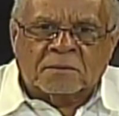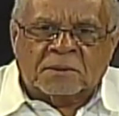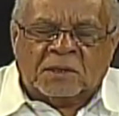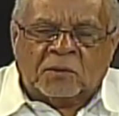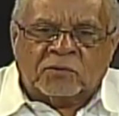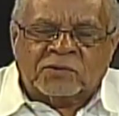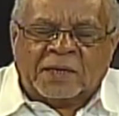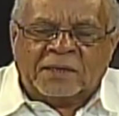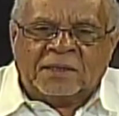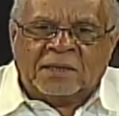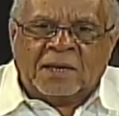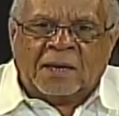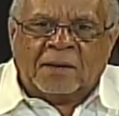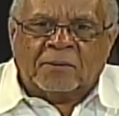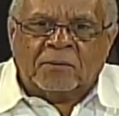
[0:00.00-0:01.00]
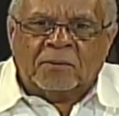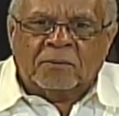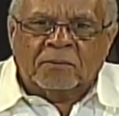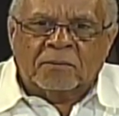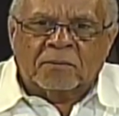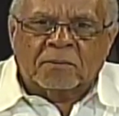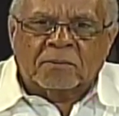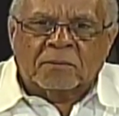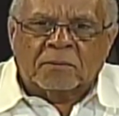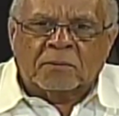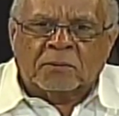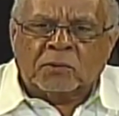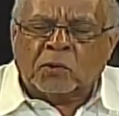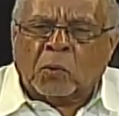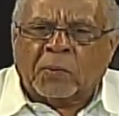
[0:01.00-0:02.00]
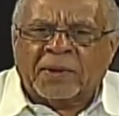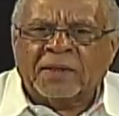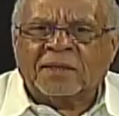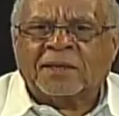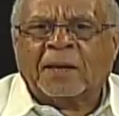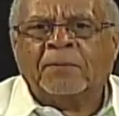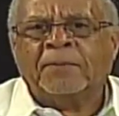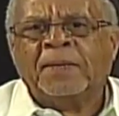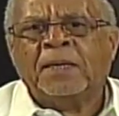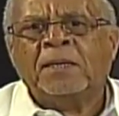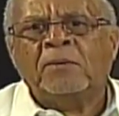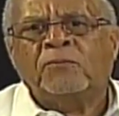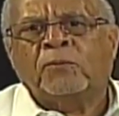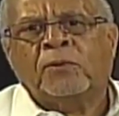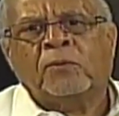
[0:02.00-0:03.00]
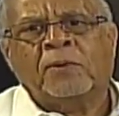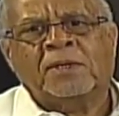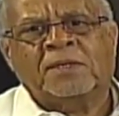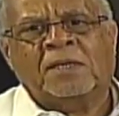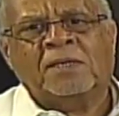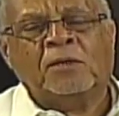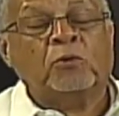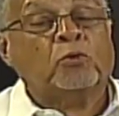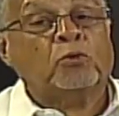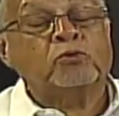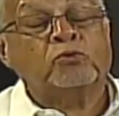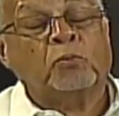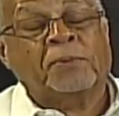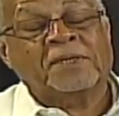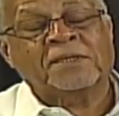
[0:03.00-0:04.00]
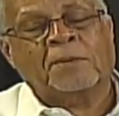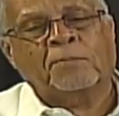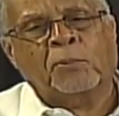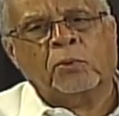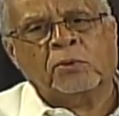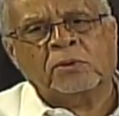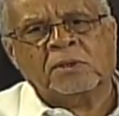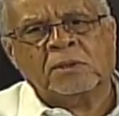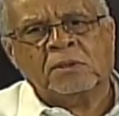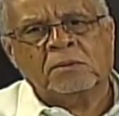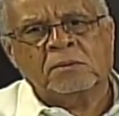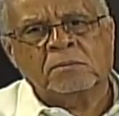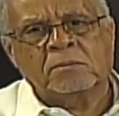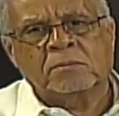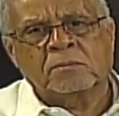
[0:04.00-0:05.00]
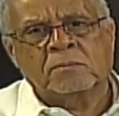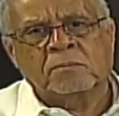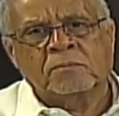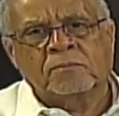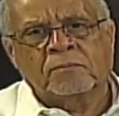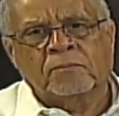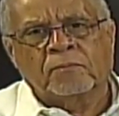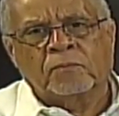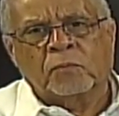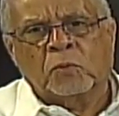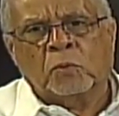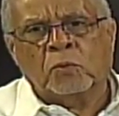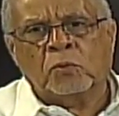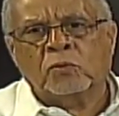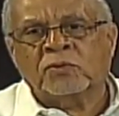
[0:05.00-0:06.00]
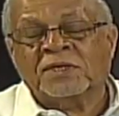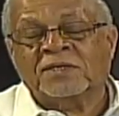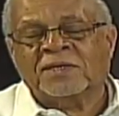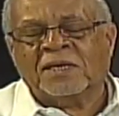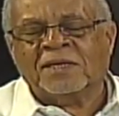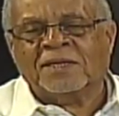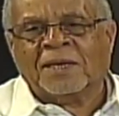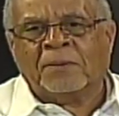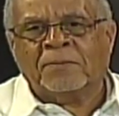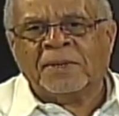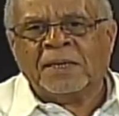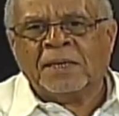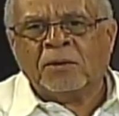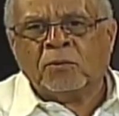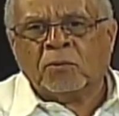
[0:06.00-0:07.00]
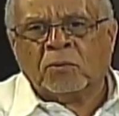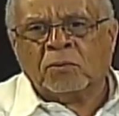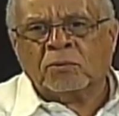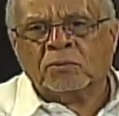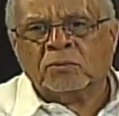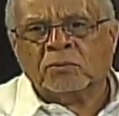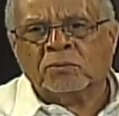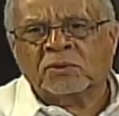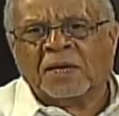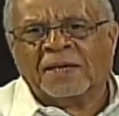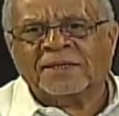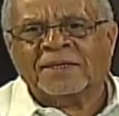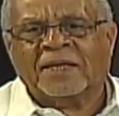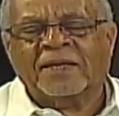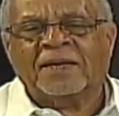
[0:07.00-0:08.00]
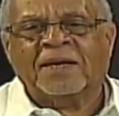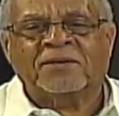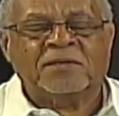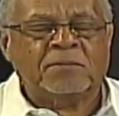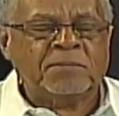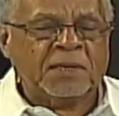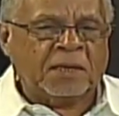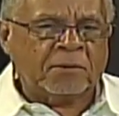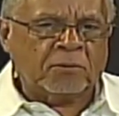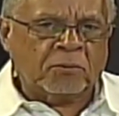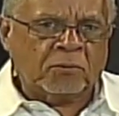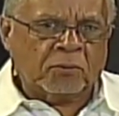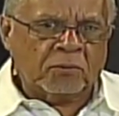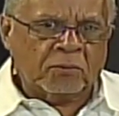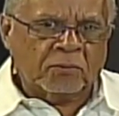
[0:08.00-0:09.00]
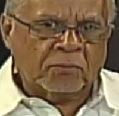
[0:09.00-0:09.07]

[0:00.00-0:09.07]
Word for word: de los haitianos, 90.000 fueron atendidos con su pasaporte, unos 60.000 con sus actas de nacimiento.